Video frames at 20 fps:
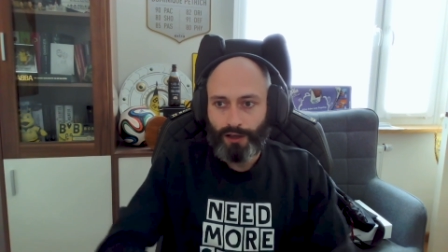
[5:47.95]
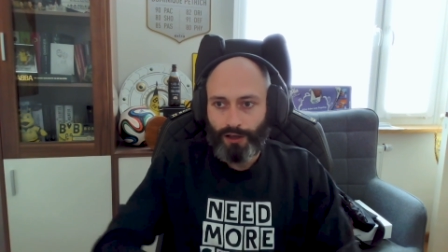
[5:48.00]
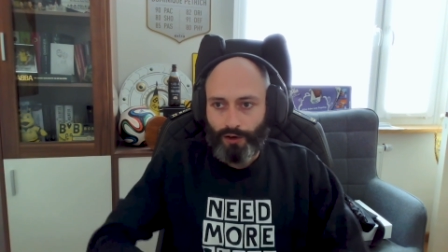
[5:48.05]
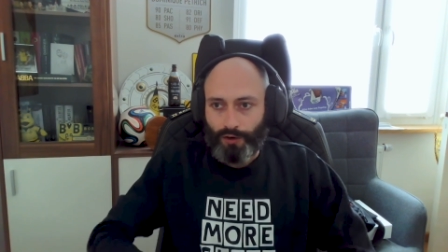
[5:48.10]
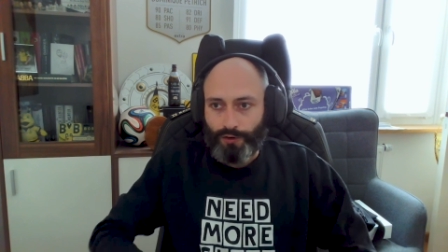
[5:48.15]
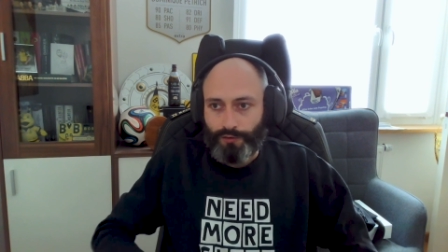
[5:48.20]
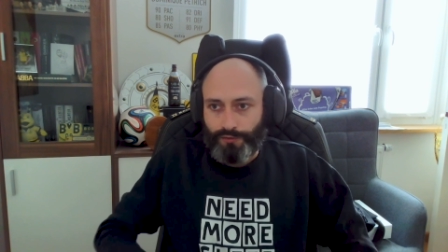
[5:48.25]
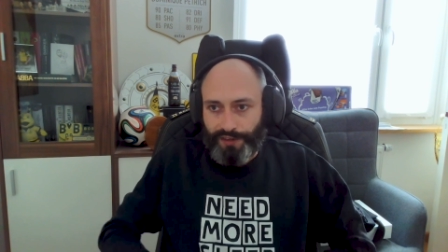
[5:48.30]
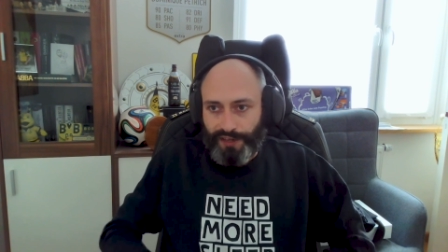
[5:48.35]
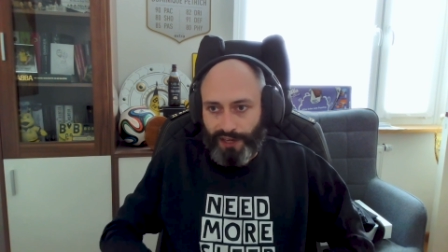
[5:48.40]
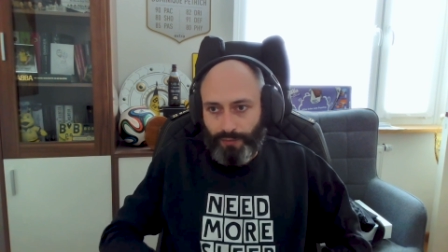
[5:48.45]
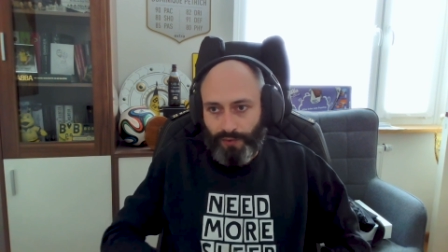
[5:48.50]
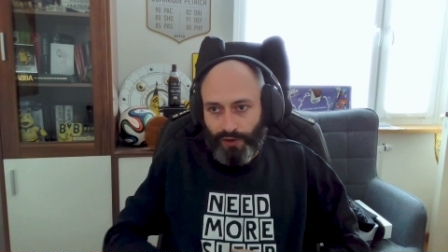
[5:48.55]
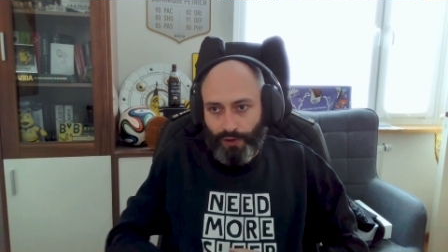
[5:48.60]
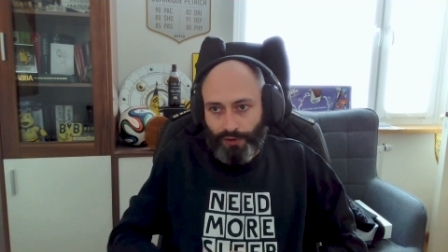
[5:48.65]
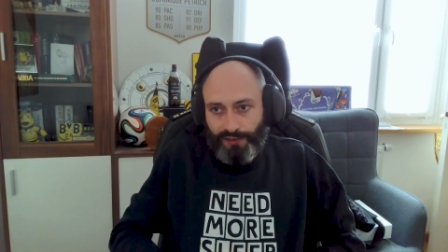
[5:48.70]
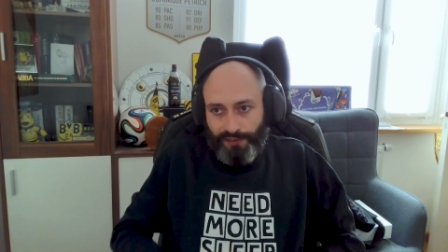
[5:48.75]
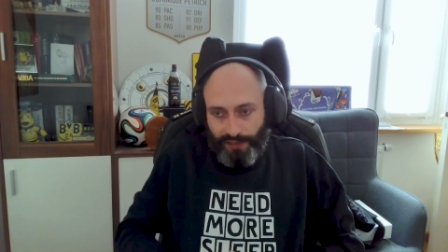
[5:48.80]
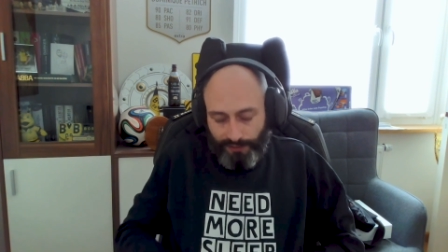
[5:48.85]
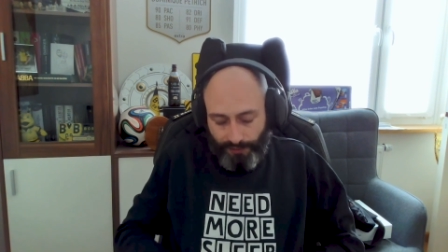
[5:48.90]
Und wir bei
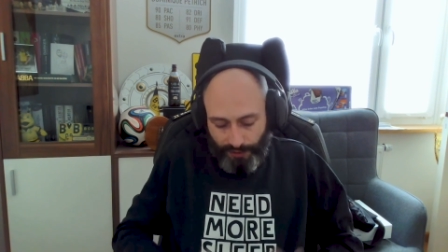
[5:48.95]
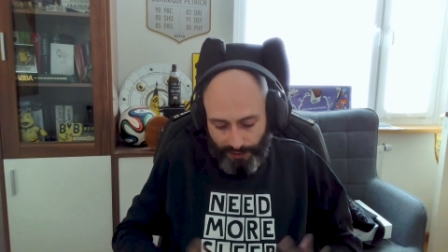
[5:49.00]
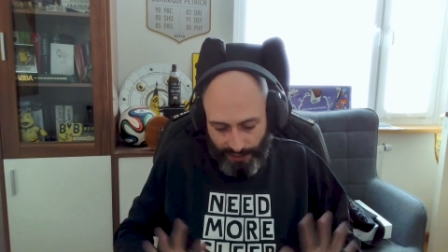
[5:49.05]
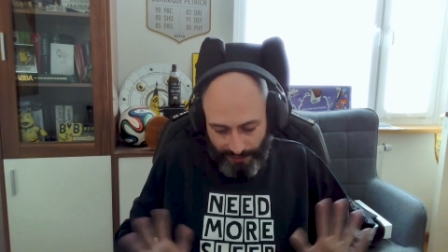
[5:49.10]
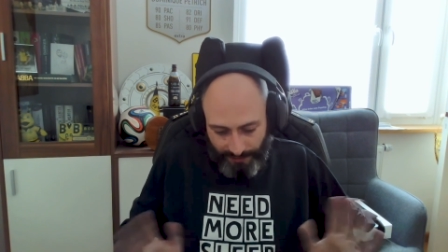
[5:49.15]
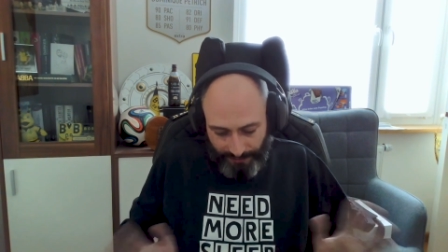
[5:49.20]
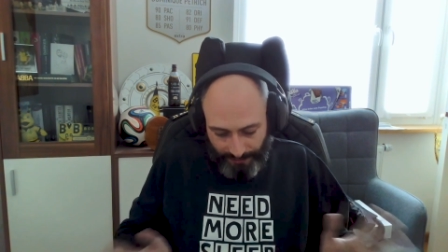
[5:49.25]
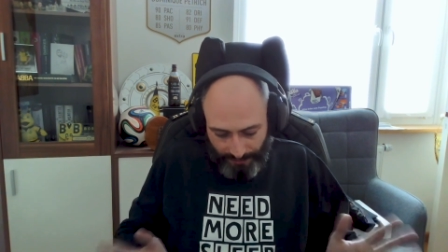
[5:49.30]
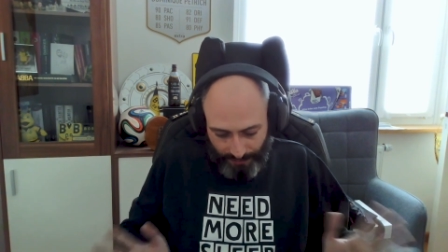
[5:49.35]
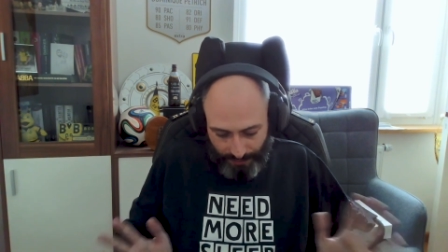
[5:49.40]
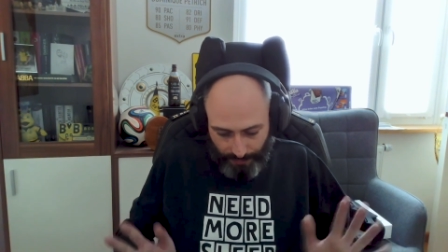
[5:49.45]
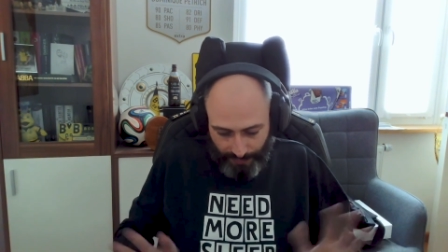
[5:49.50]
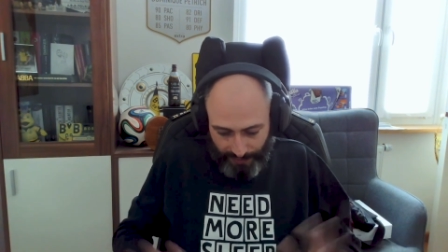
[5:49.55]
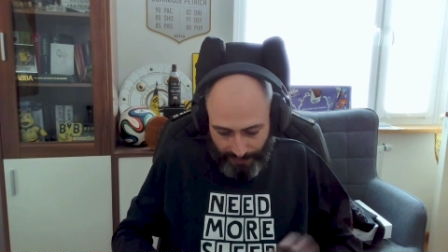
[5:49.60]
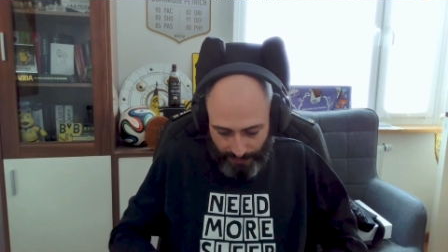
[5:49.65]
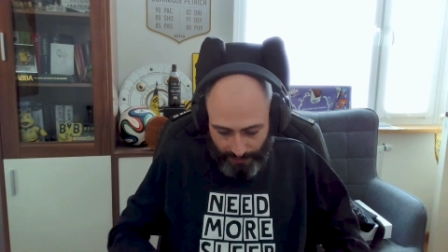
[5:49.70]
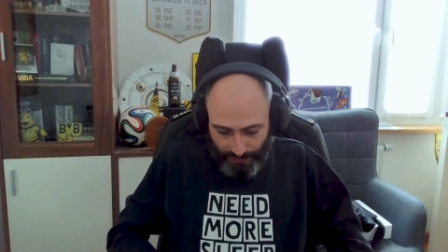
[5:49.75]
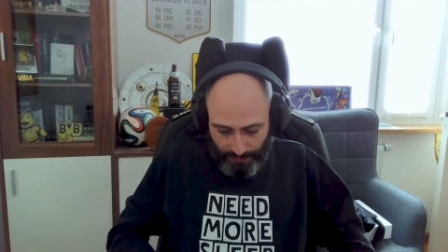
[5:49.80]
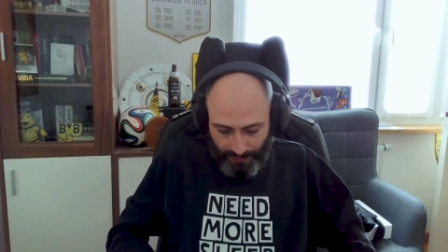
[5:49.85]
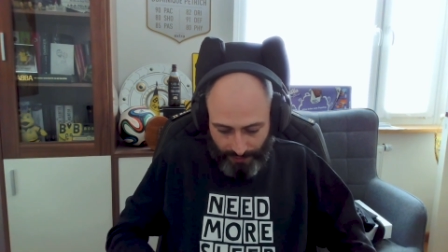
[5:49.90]
uns, also ich kann,
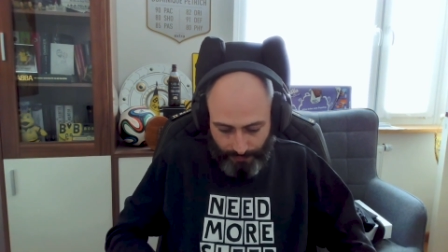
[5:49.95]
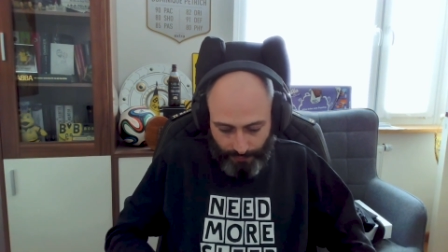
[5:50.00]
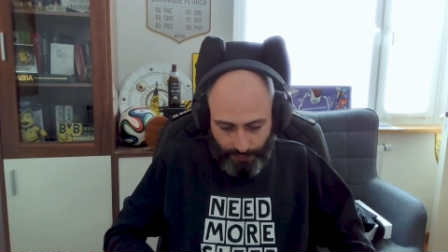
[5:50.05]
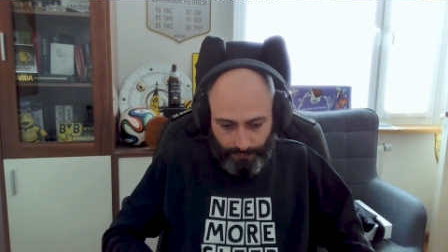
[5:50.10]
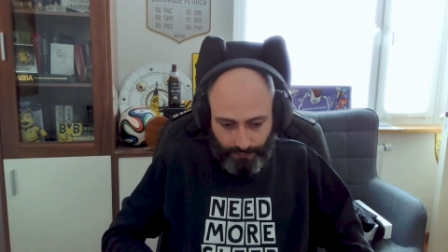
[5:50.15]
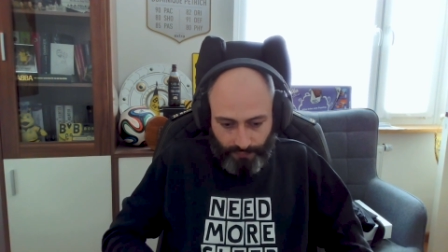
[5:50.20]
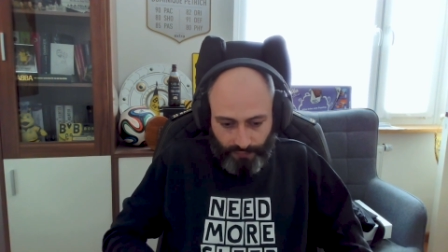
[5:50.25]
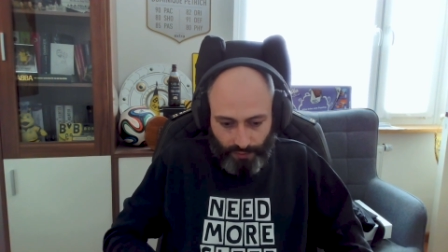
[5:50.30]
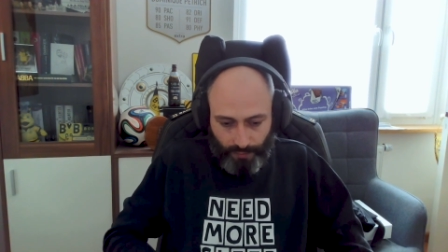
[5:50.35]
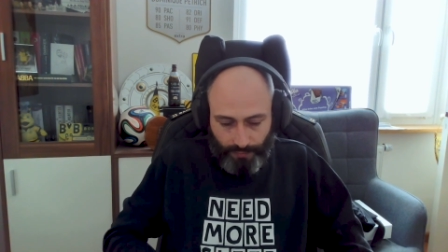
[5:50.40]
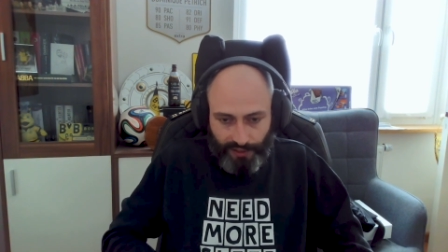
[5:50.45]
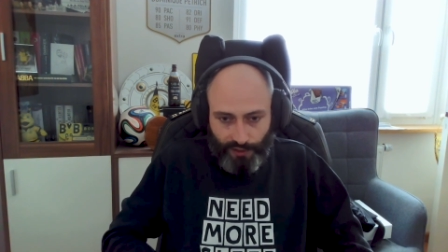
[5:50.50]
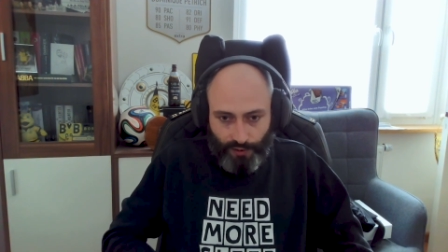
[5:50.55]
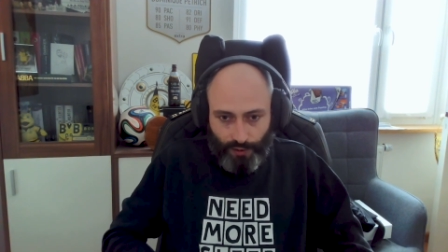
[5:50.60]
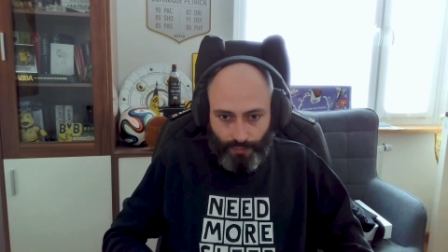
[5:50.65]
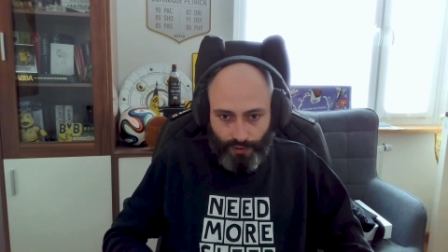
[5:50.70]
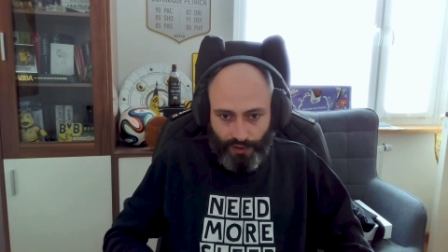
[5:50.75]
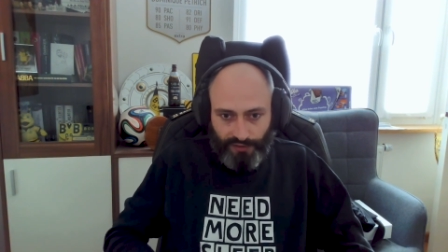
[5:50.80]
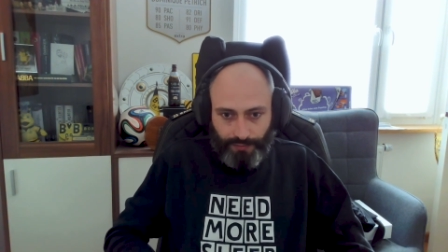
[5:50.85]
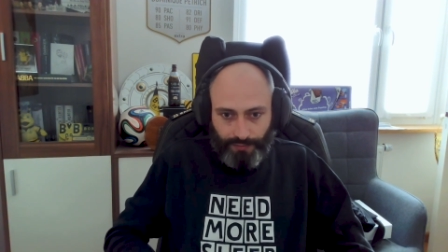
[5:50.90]
spreche immer von, vom
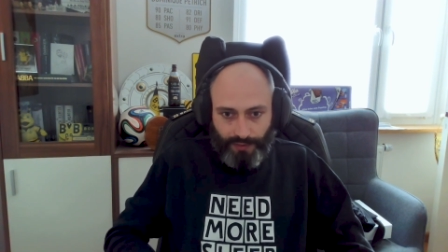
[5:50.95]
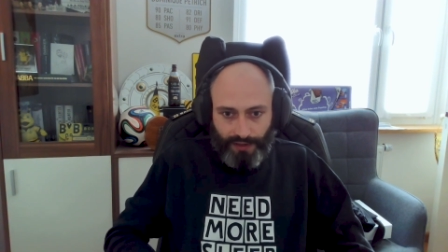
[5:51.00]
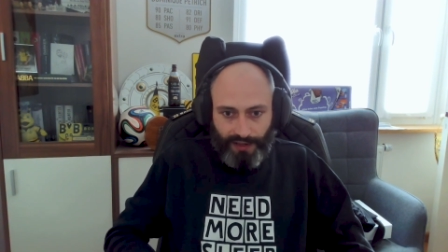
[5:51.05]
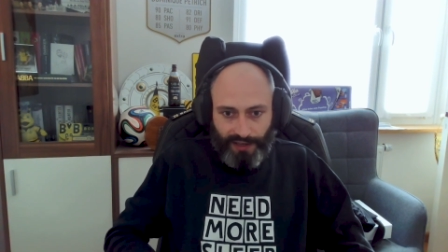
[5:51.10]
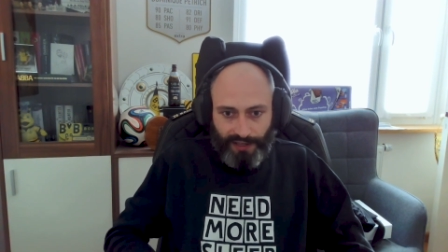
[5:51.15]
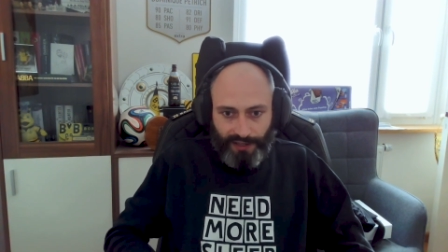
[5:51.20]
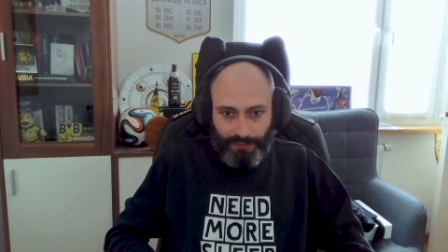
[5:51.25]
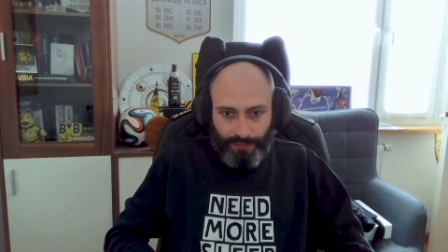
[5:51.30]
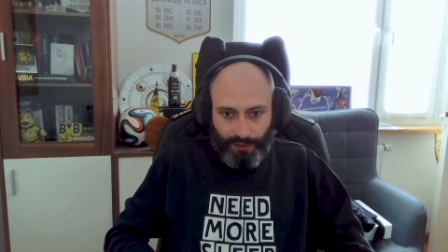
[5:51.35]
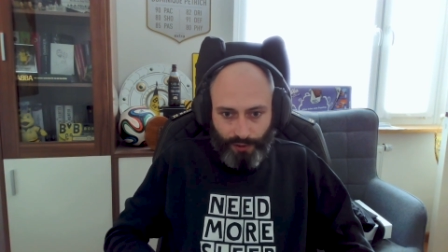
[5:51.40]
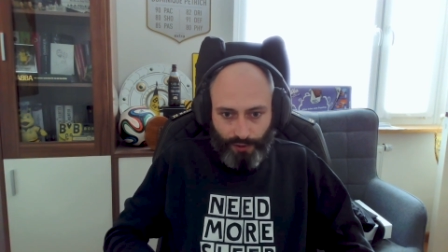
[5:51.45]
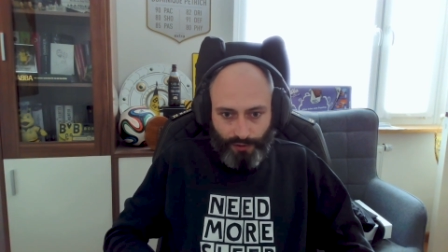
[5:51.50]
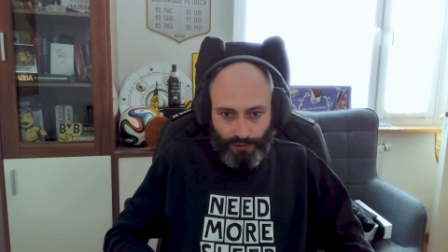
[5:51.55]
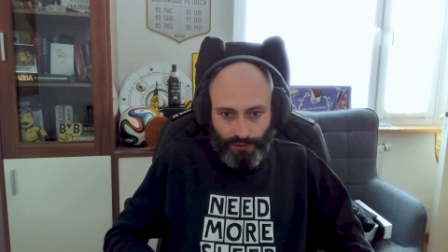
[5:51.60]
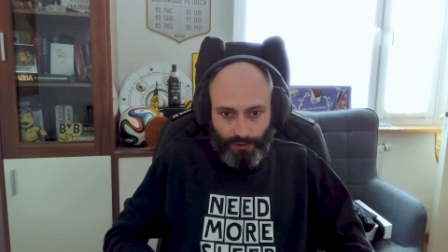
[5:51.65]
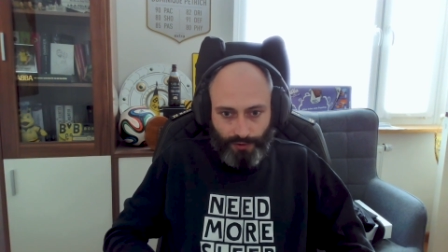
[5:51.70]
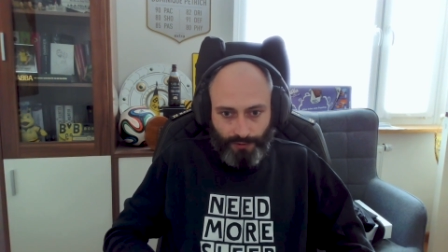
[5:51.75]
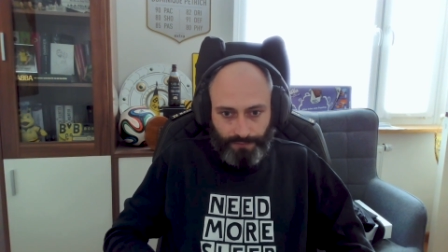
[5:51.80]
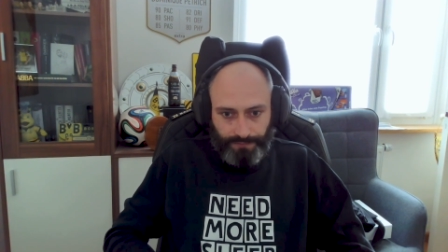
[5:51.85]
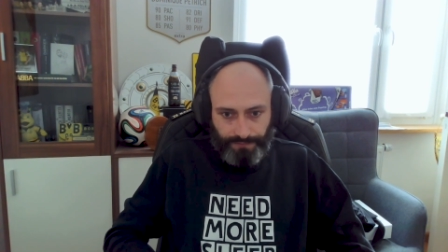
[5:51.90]
E-Commerce-Bereich bei
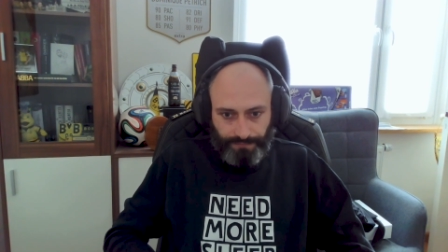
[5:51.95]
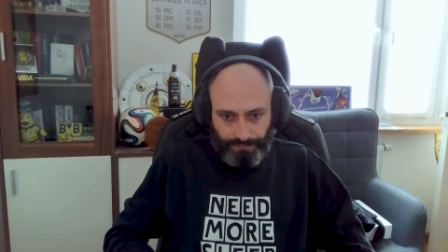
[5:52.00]
Otto.